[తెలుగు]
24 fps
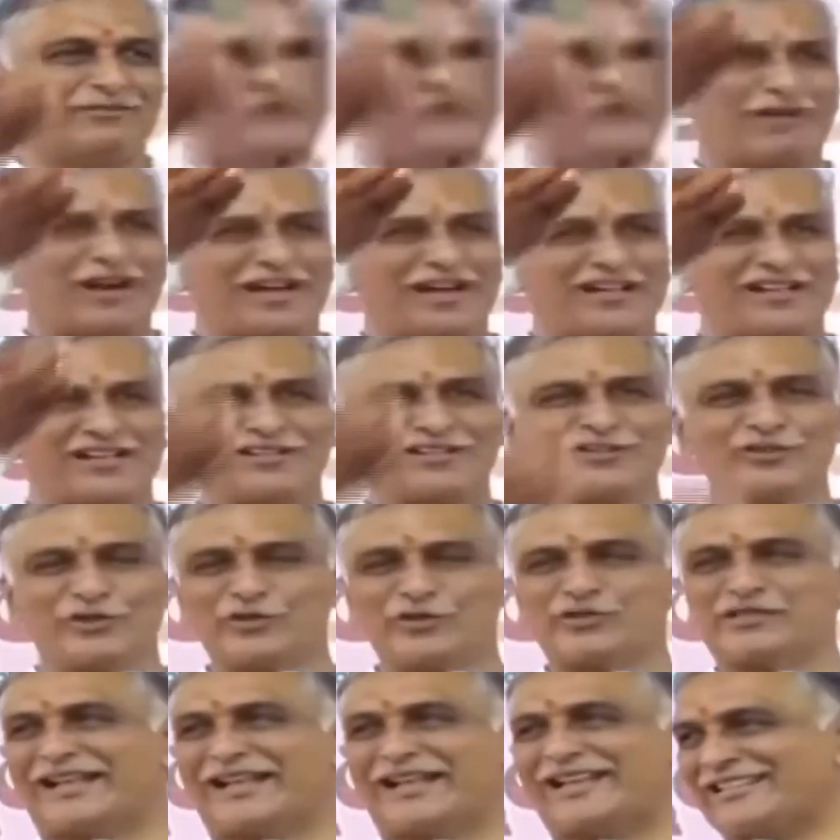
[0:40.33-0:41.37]
వారం
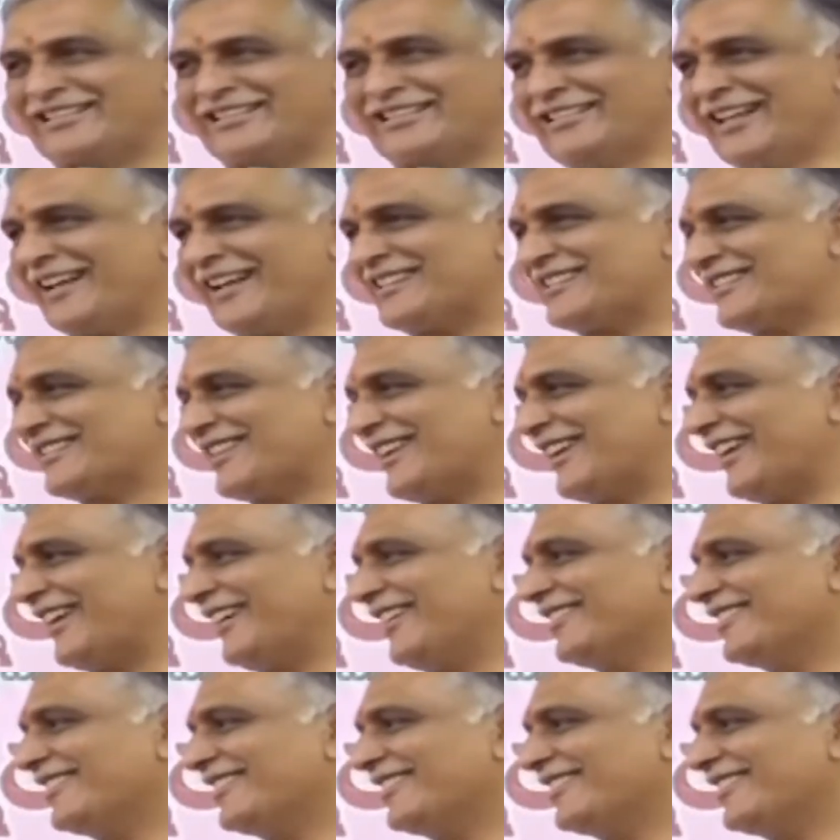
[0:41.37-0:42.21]
రోజుల ఎజెండా ఇస్తే